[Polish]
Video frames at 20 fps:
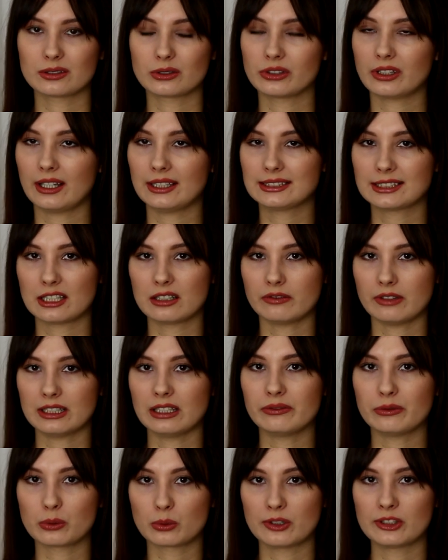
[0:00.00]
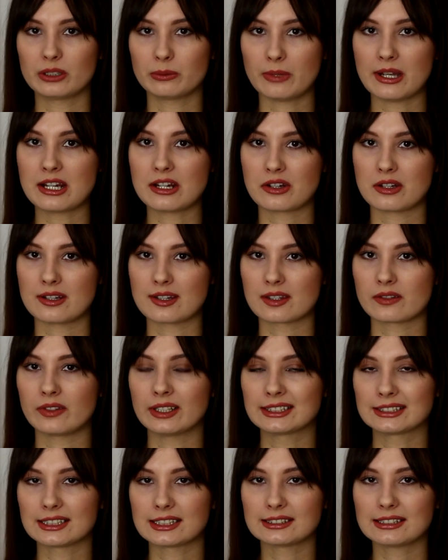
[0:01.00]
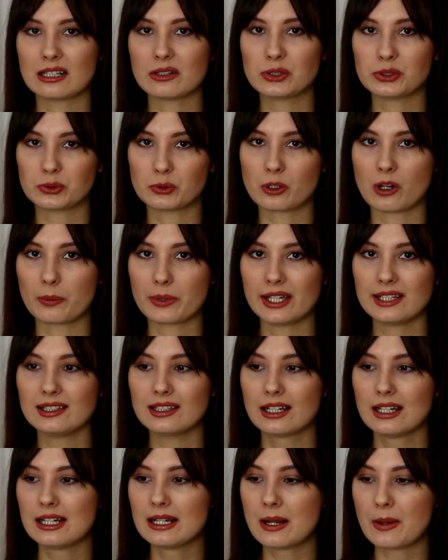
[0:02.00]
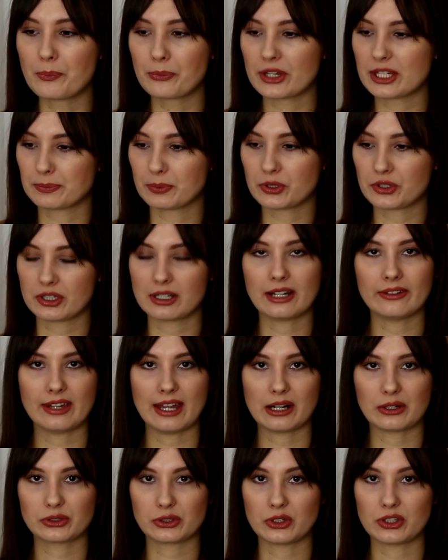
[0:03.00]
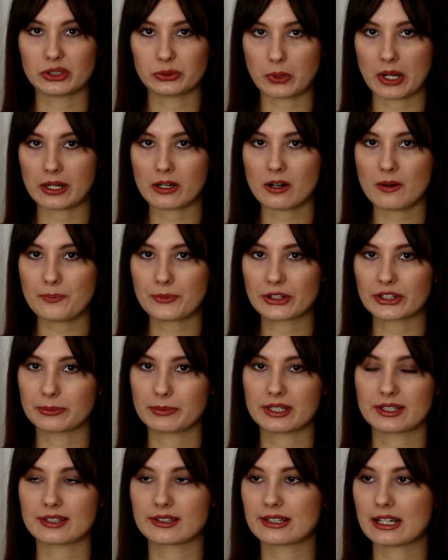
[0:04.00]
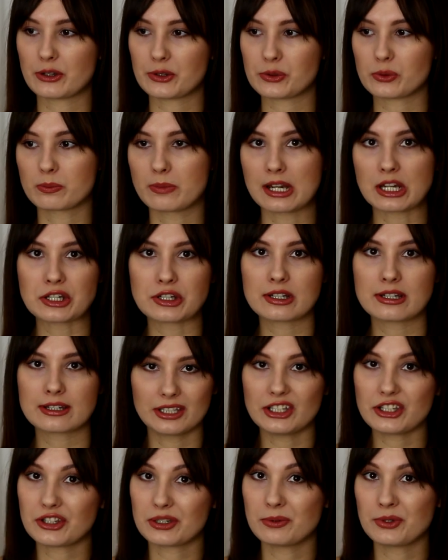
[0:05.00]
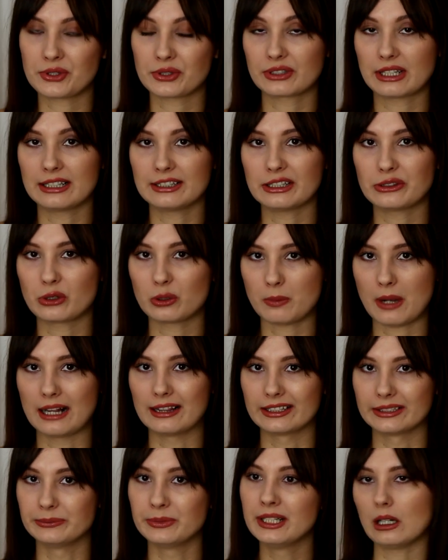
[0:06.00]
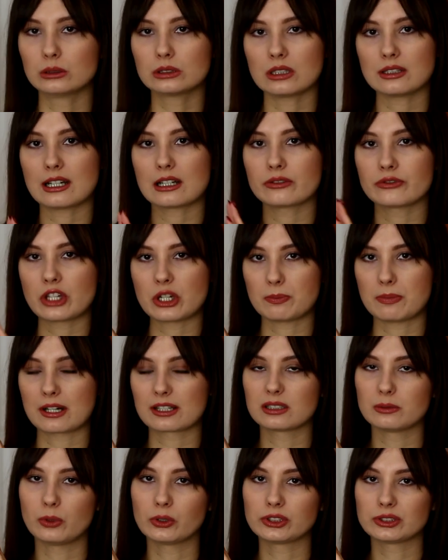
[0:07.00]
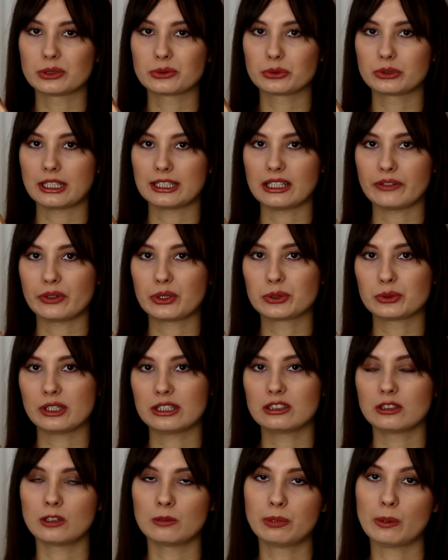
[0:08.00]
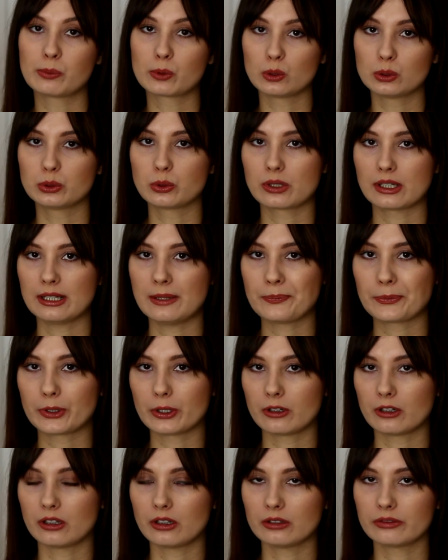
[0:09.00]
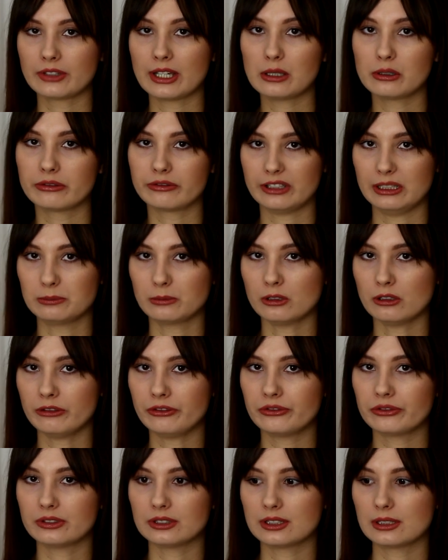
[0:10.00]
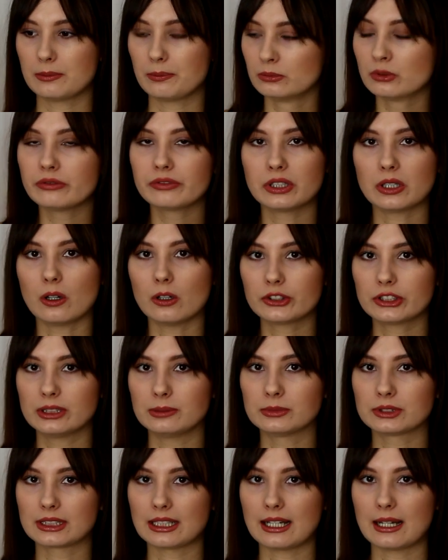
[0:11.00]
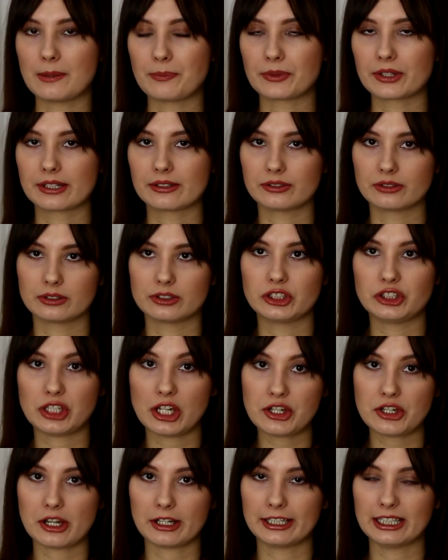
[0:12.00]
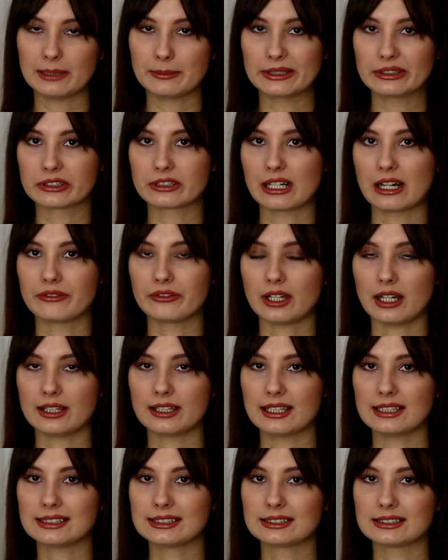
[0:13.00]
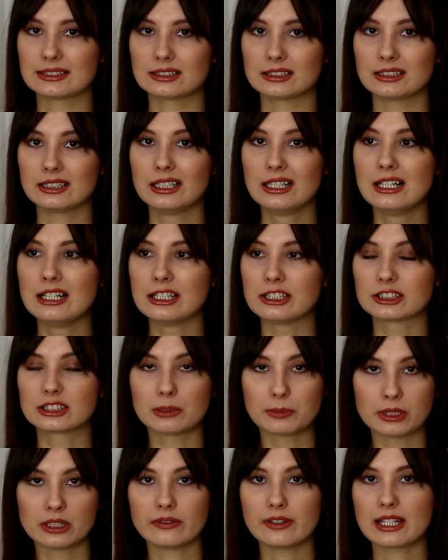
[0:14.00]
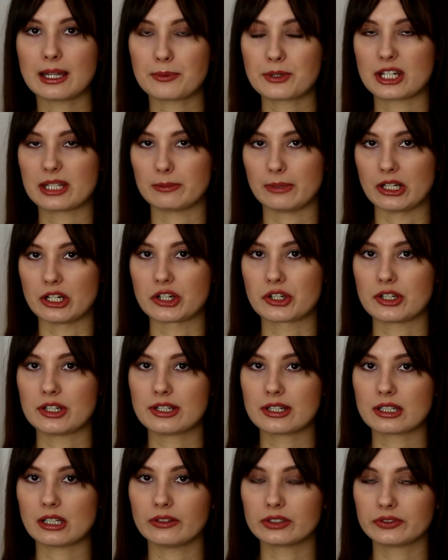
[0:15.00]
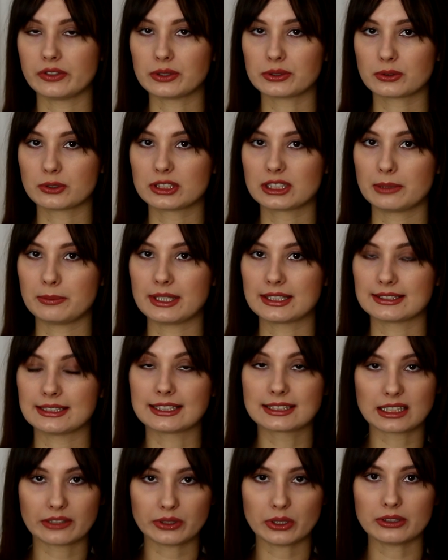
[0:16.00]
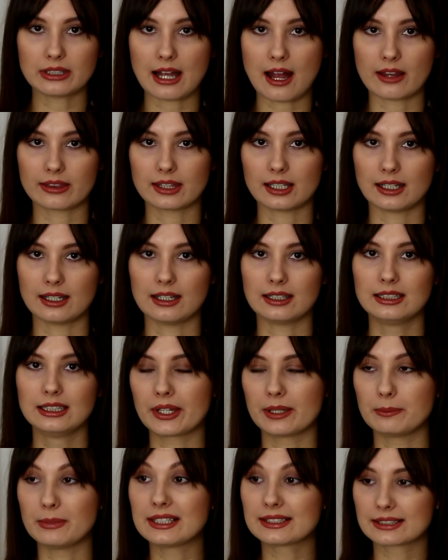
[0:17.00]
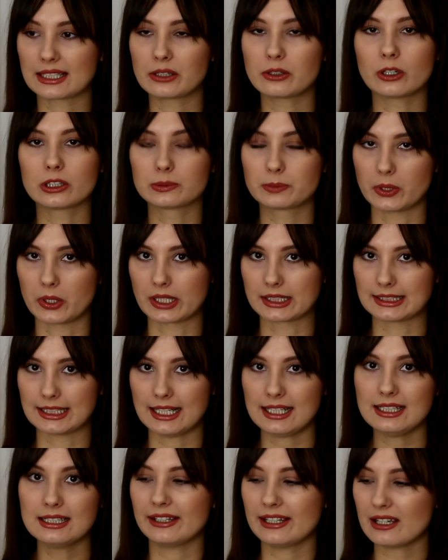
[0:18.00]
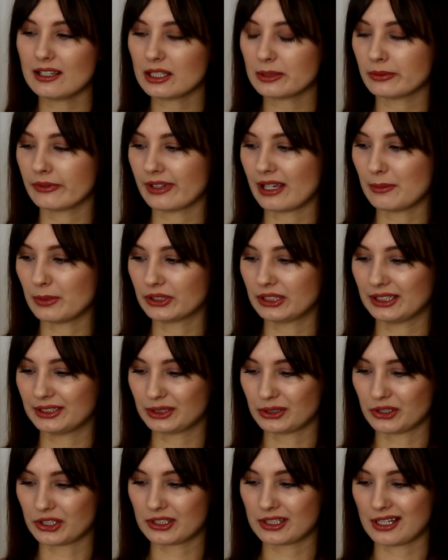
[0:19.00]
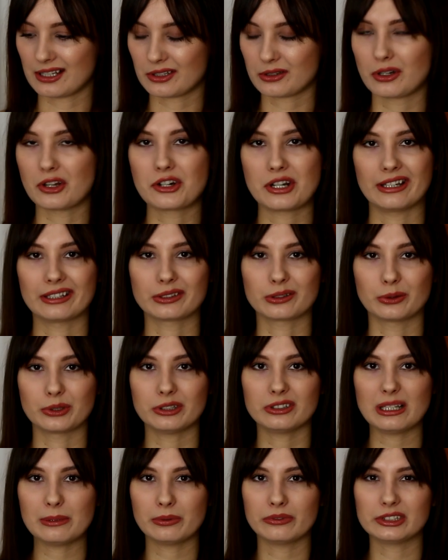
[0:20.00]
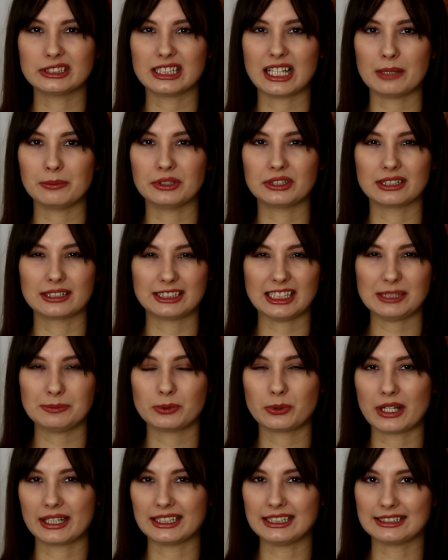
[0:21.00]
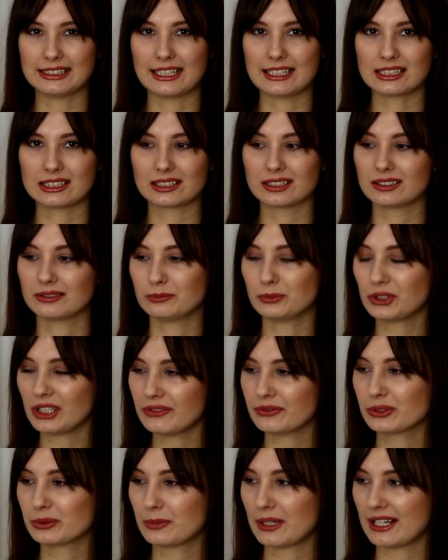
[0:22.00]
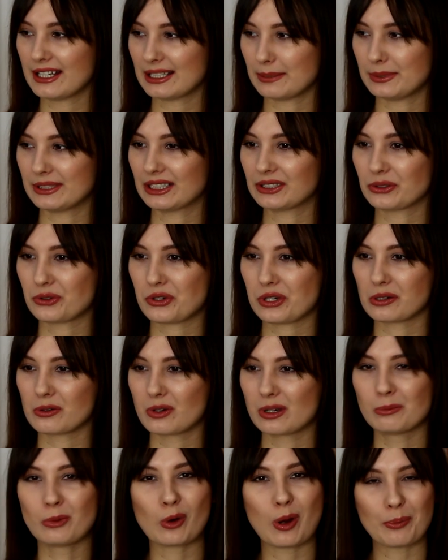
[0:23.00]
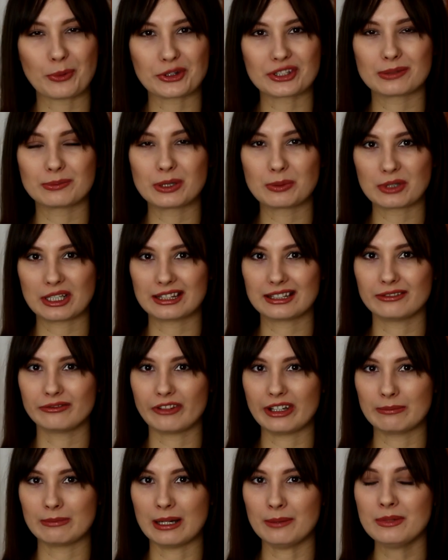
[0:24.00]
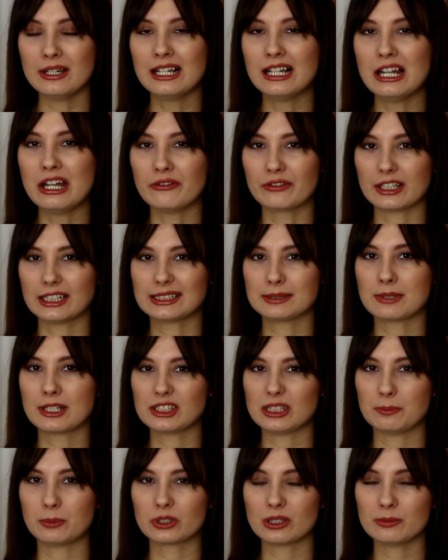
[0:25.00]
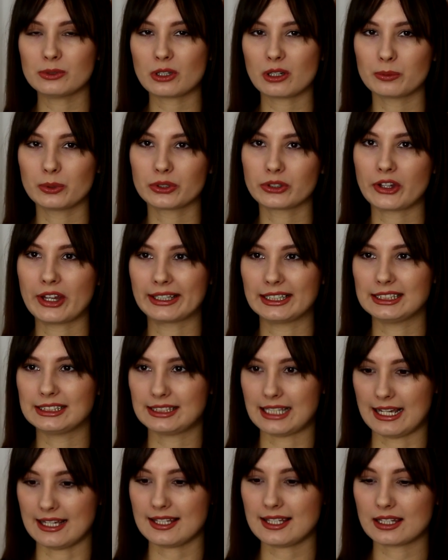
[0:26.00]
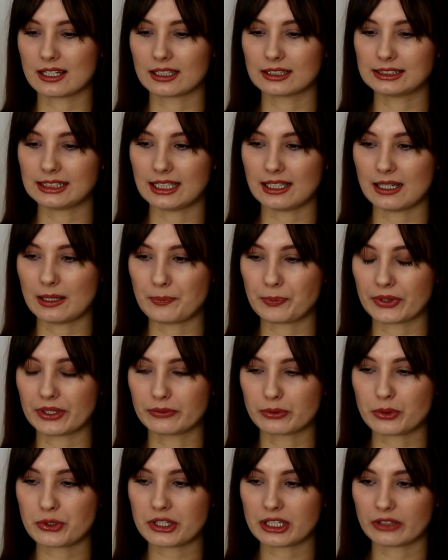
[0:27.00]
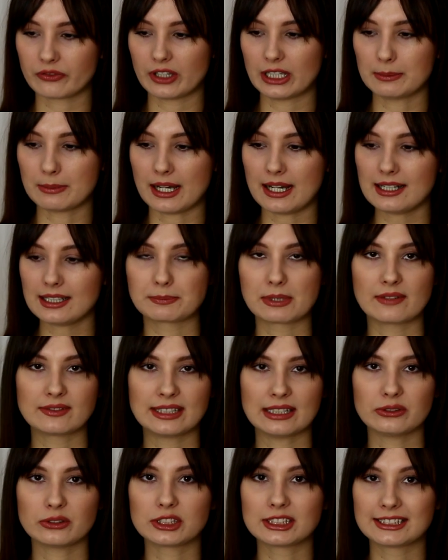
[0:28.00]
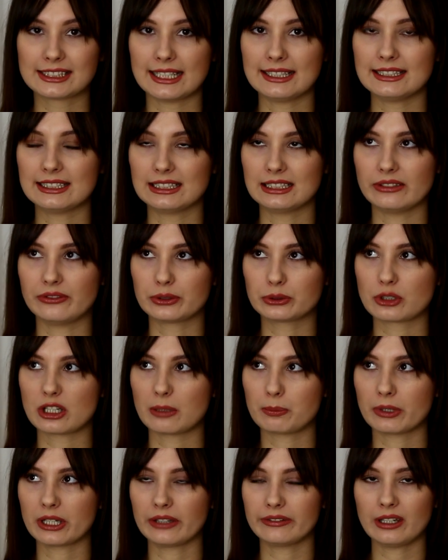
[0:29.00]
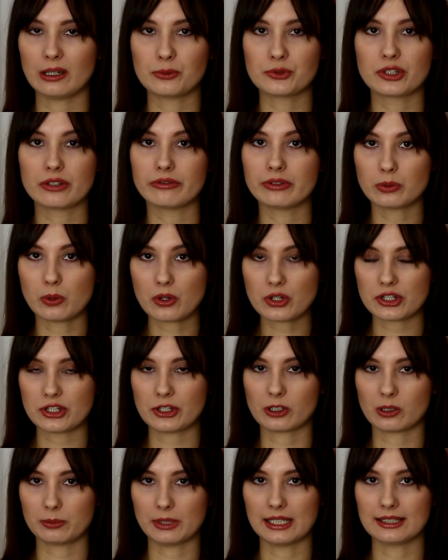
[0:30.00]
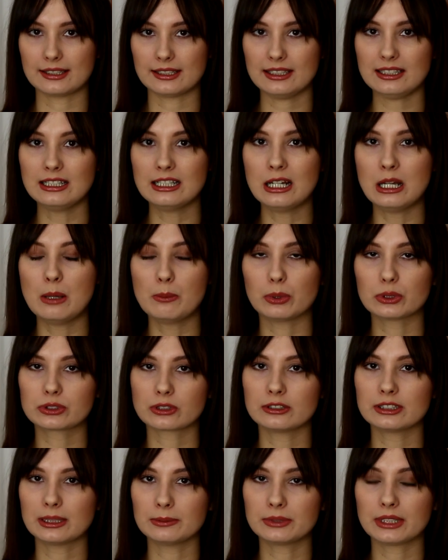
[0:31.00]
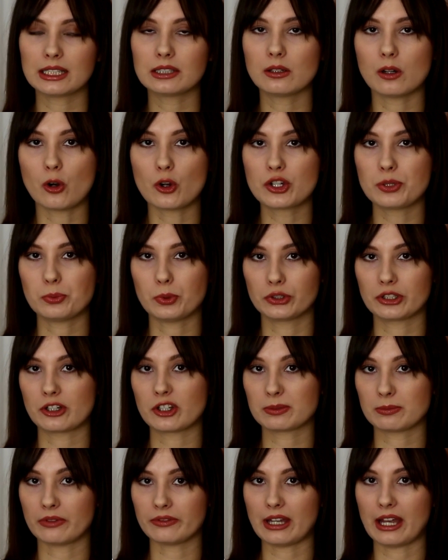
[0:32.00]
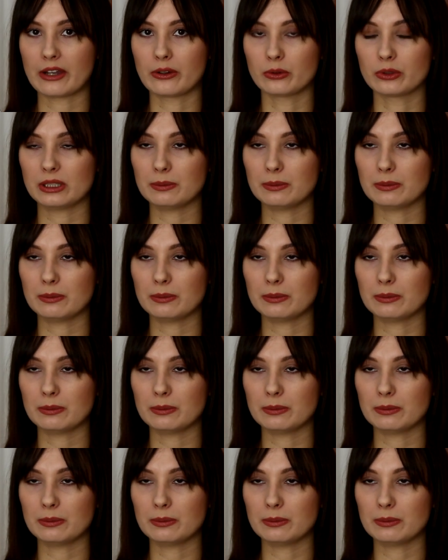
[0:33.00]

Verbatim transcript: To nie jest skierowane w ogóle do mężczyzn, więc ta starość u kobiet jest postrzegana jako coś złego, natomiast starość u mężczyzn jest czymś totalnie normalnym. Autorka również bardzo mocno tutaj nawiązuje do popkultury, do wielu filmów. E, mówi o tym, że dzisiejsza kinematografia jest e, zdominowana przez mężczyzn i w związku z tym jest nastawiona na e, męskiego odbiorcę. Ja rozmawiałam o tej książce z koleżanką i ona powiedziała mi, że gdzieś był jakiś test. Muszę w sumie jej zapytać o szczegóły, mogłam to zrobić przed tym filmem. W każdym razie podobno robiono jakiś test, gdzie w różnych filmach sprawdzano sceny, w których pojawiają się wyłącznie kobiety pod kątem tego, o czym one rozmawiają.